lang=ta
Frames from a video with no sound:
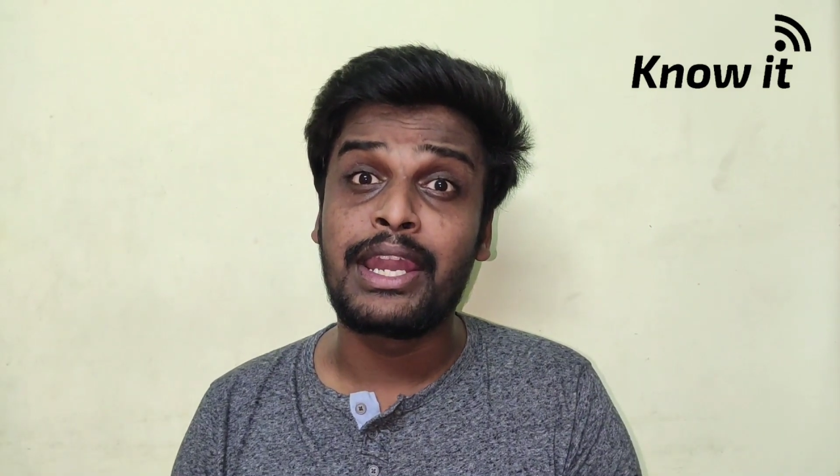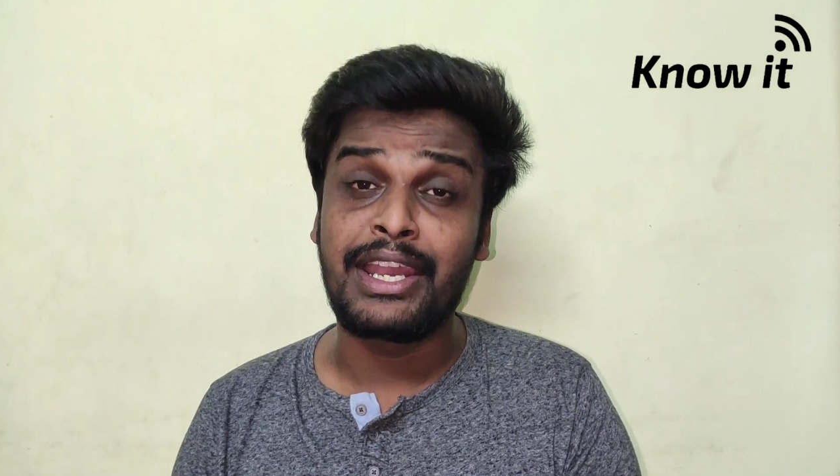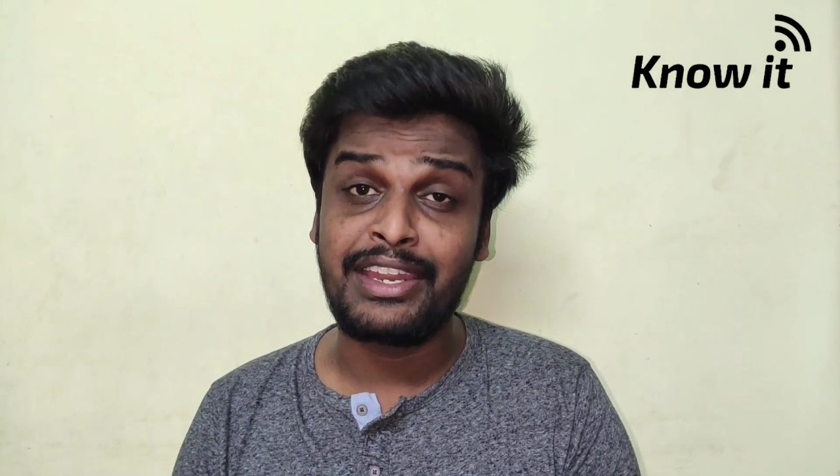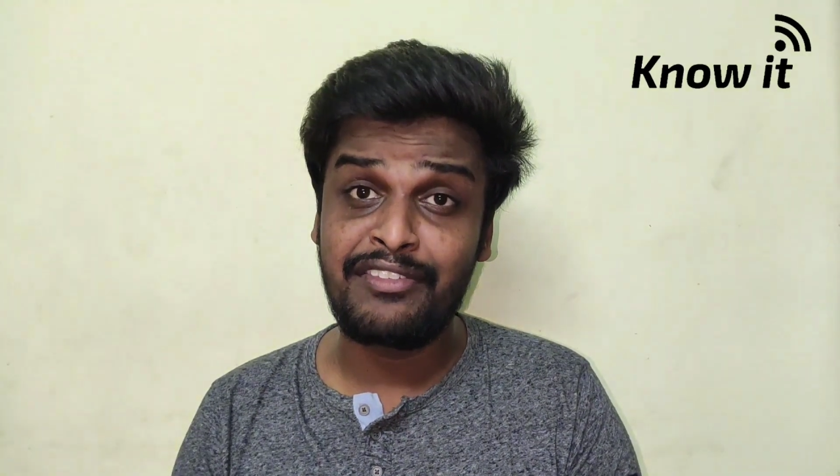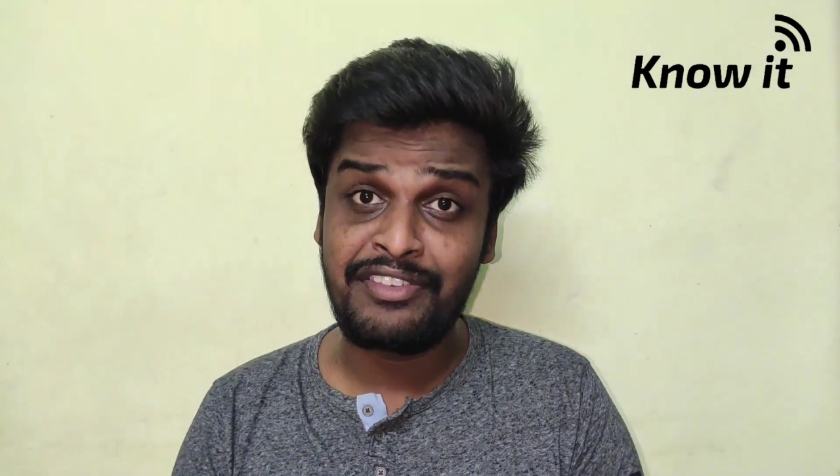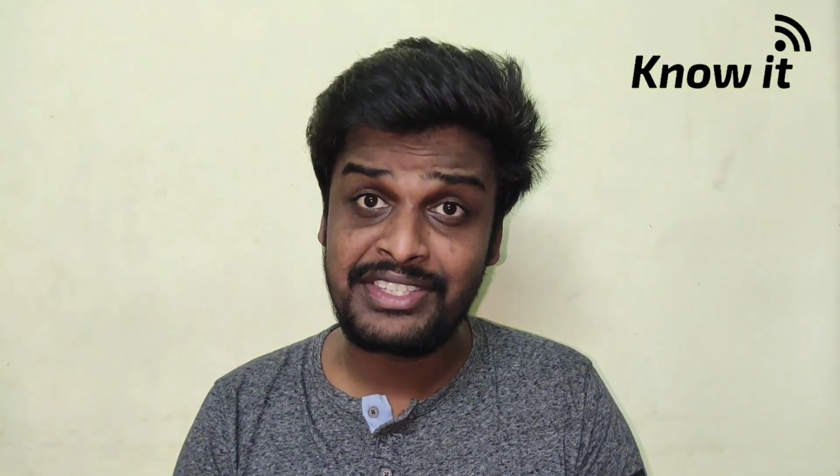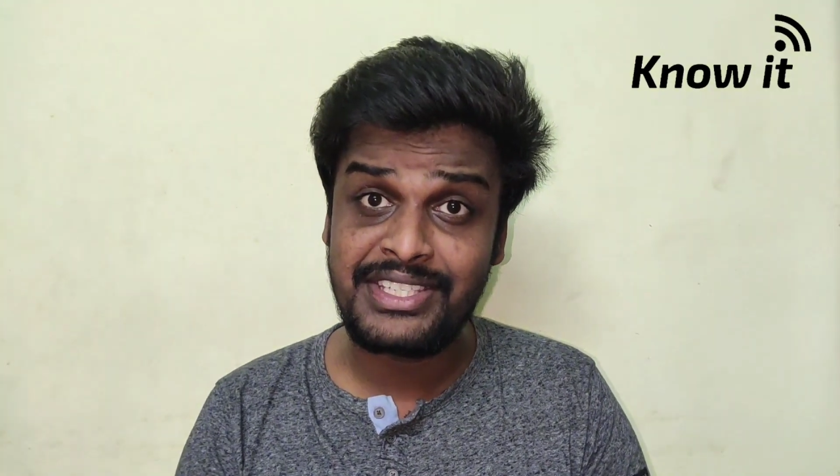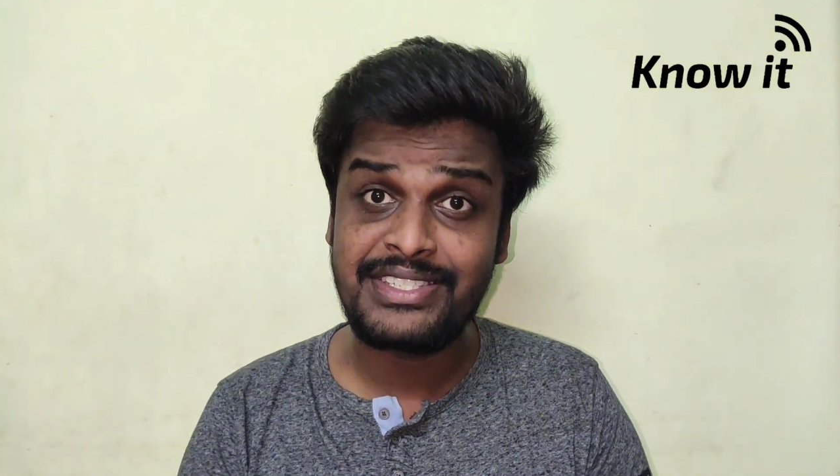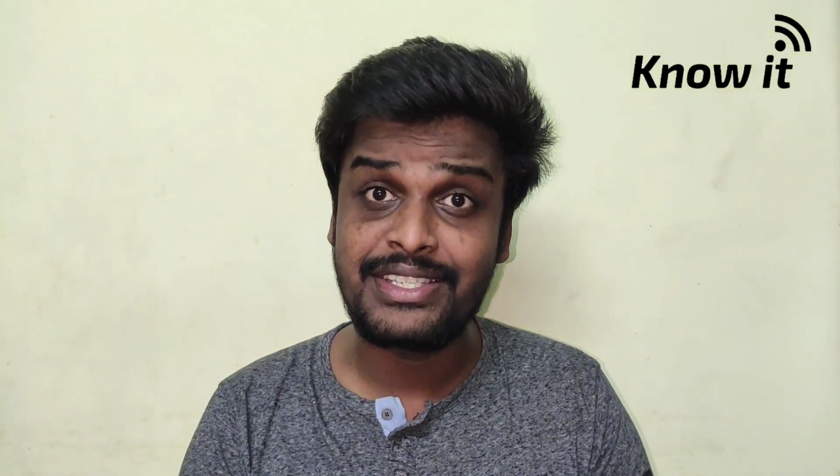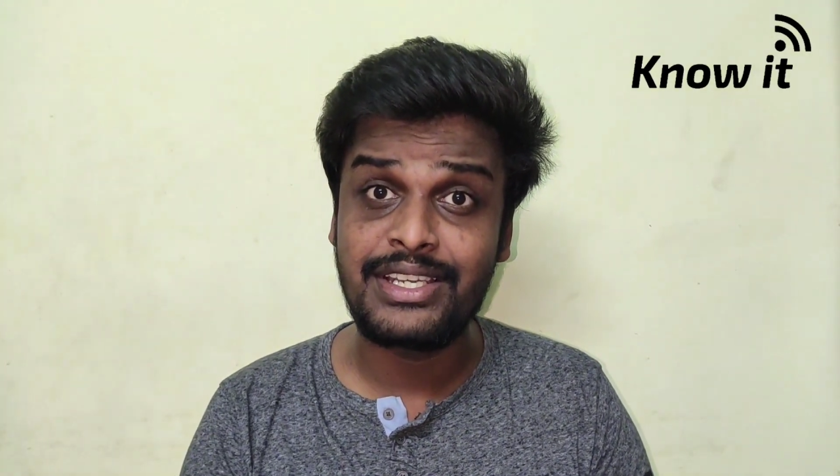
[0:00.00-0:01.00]
நிறைய
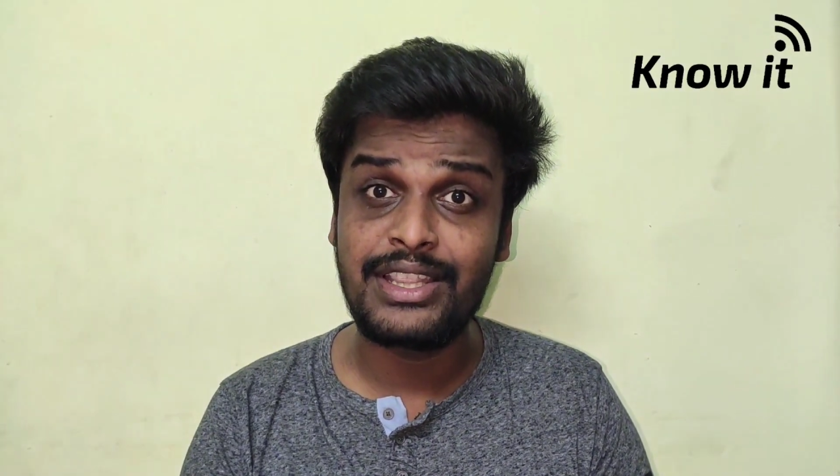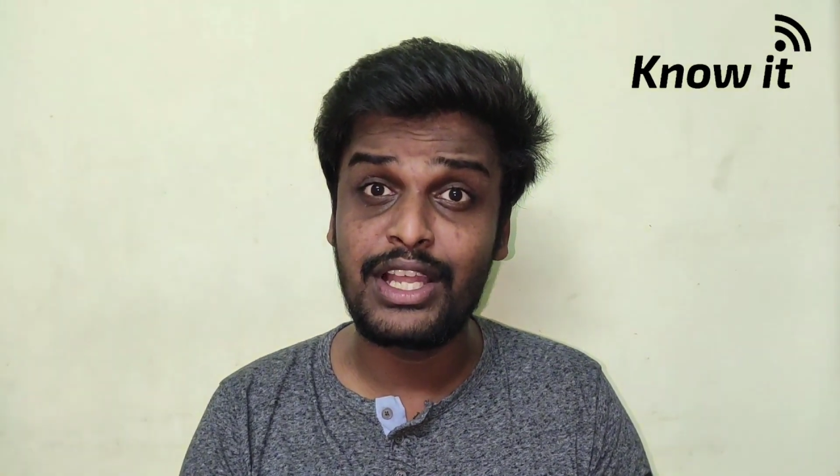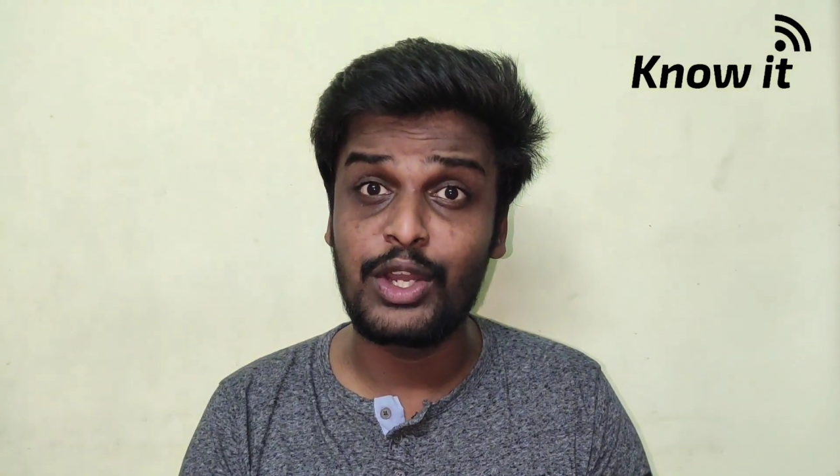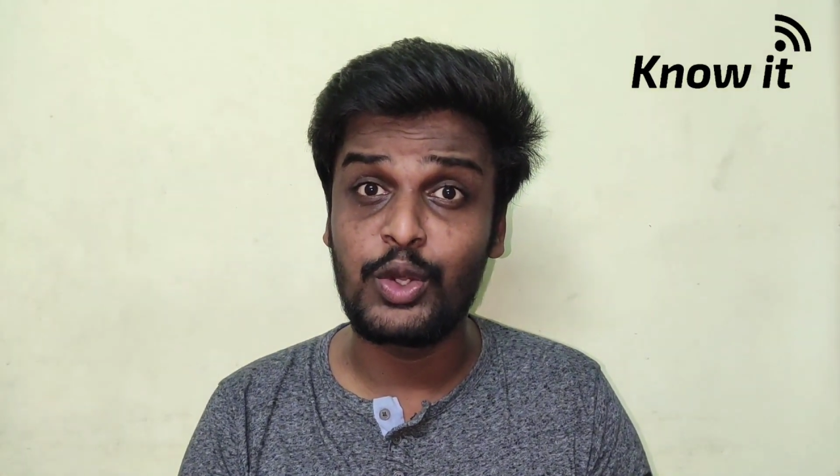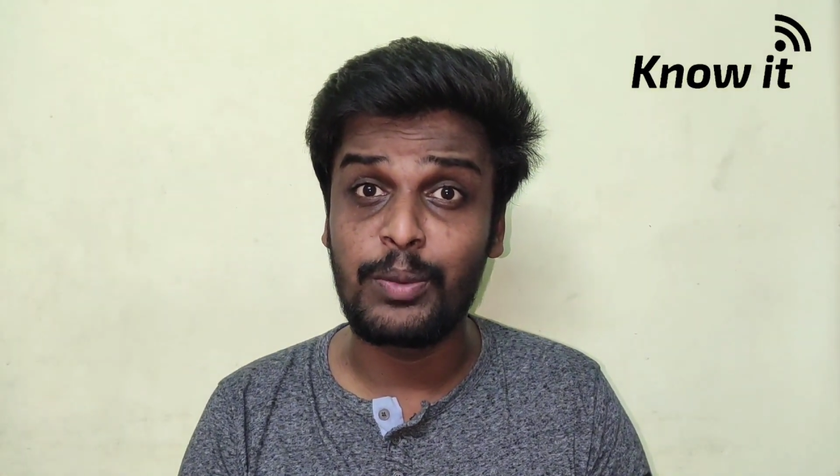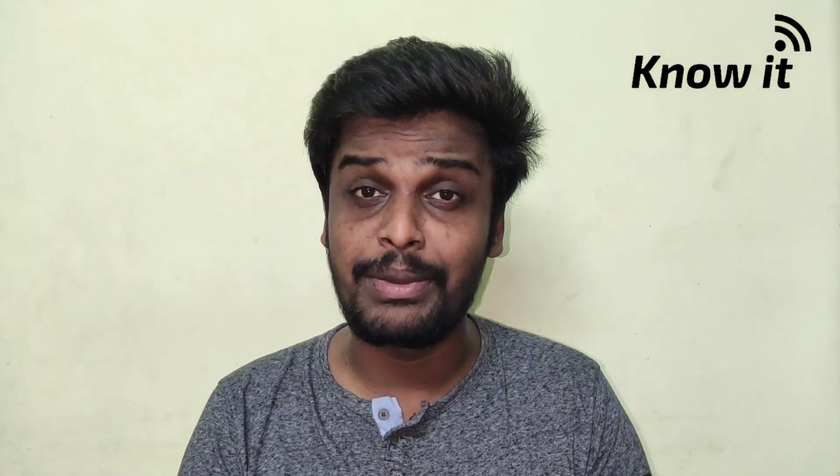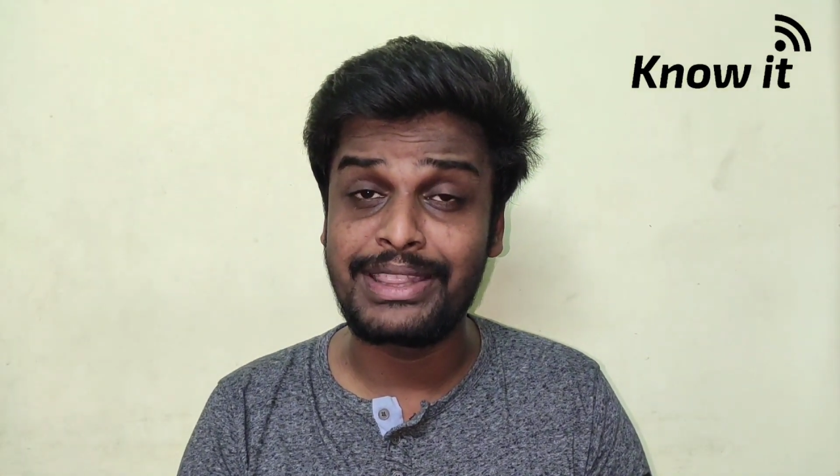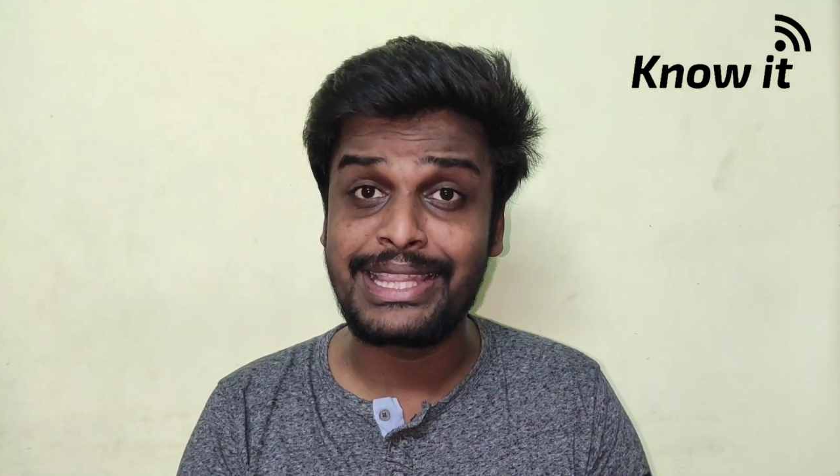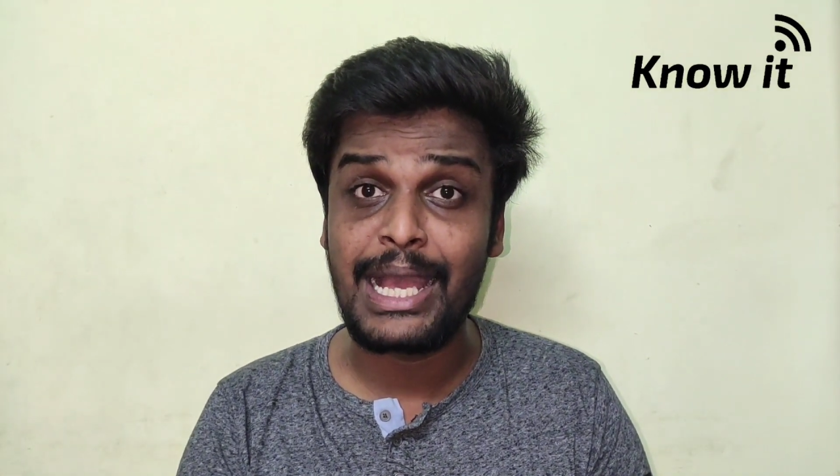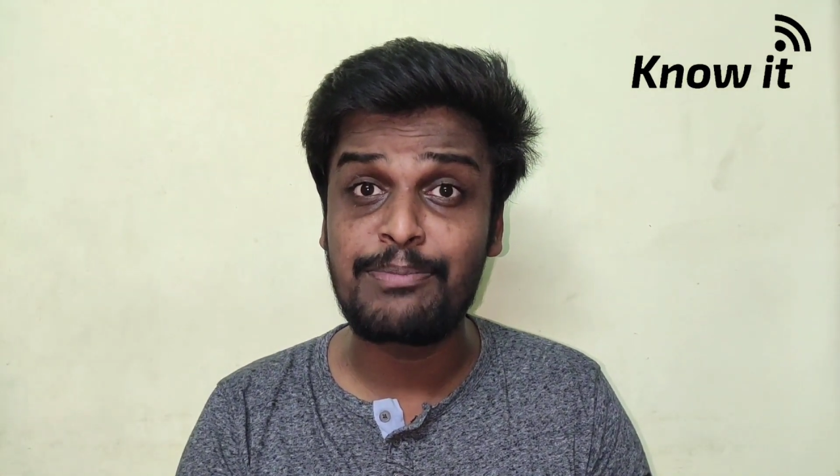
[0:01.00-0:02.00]
ஃபீச்சர்ஸ் இருந்தாலும்
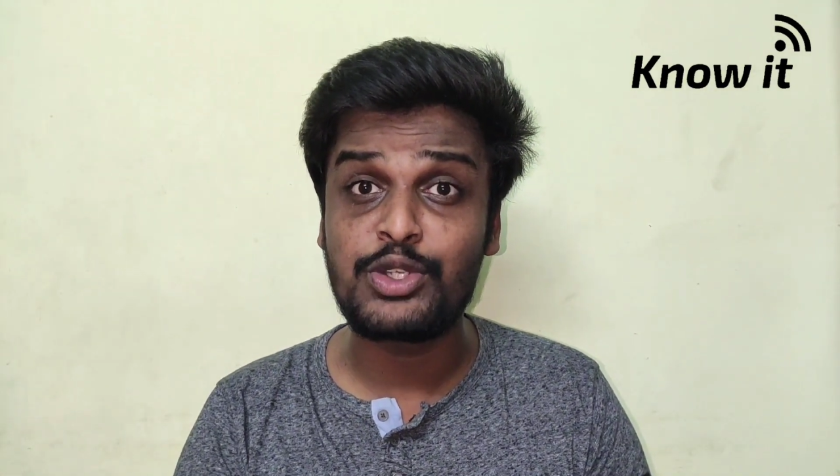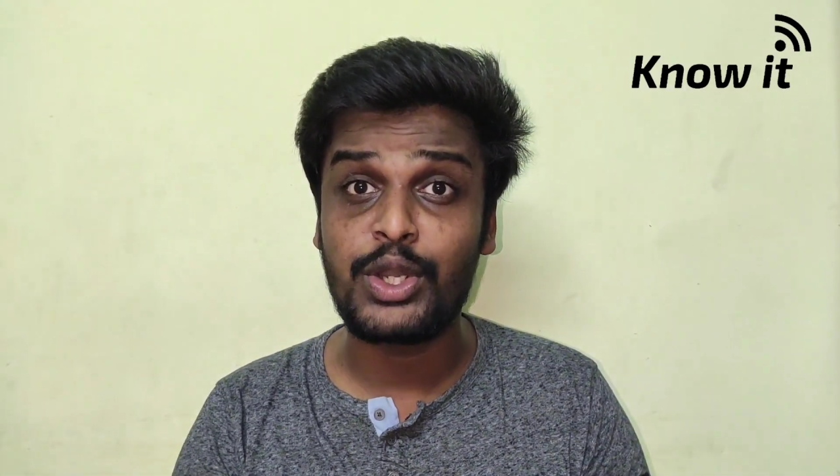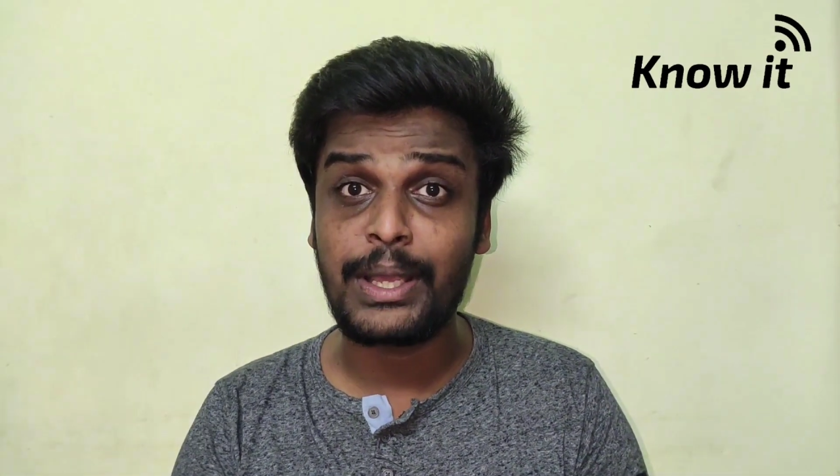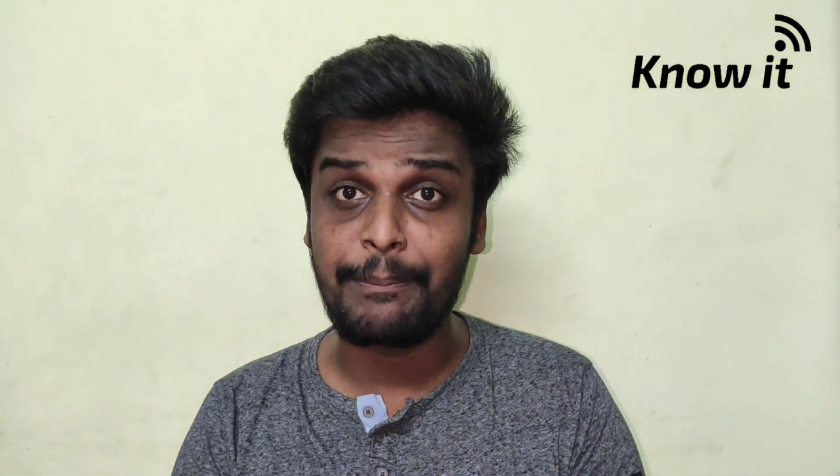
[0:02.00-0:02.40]
மற்ற ஆப்ஸோட